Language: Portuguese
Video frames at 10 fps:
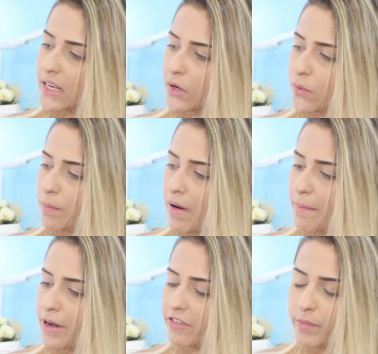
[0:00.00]
numa
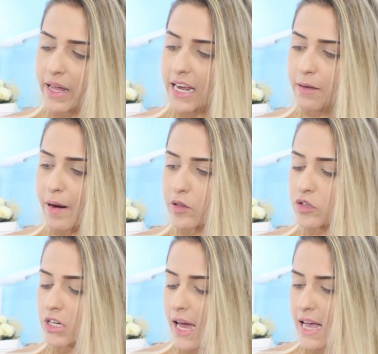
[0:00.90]
perfumaria aqui perto
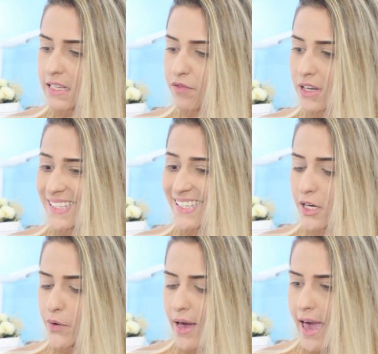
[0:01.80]
de casa, foi
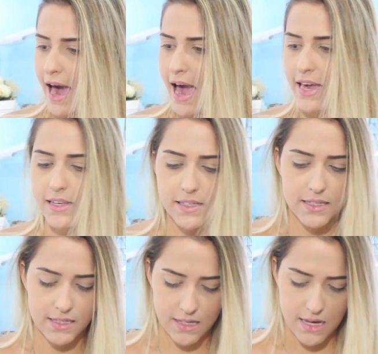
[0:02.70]
5
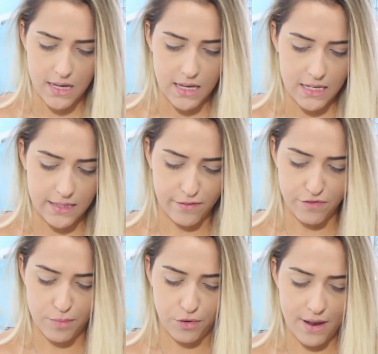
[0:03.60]
reais. Então
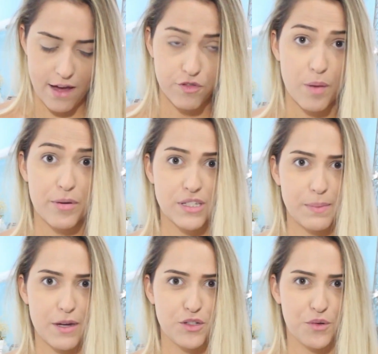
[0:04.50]
vamos lá, vou
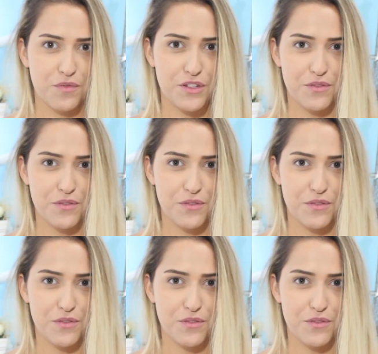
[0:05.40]
aproximar de novo de